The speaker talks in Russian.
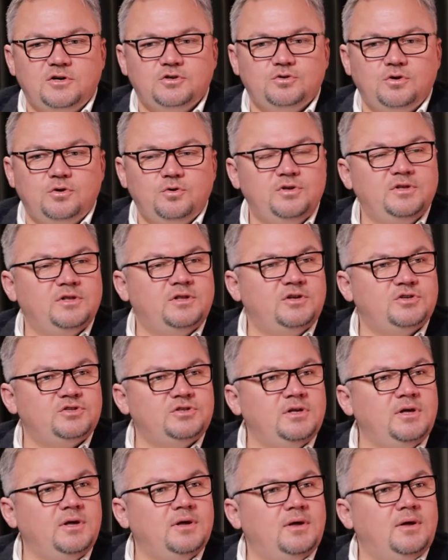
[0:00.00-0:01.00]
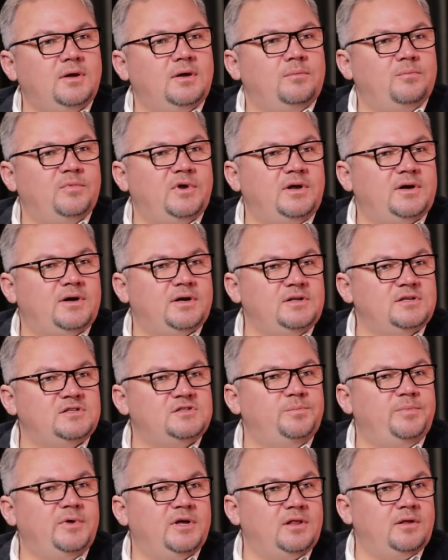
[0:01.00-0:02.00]
что люди должны были ходить с
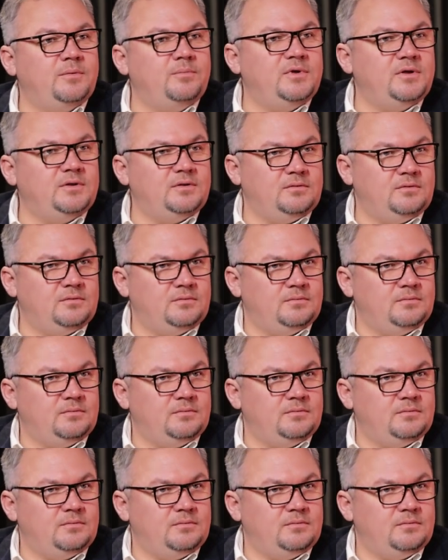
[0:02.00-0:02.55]
белыми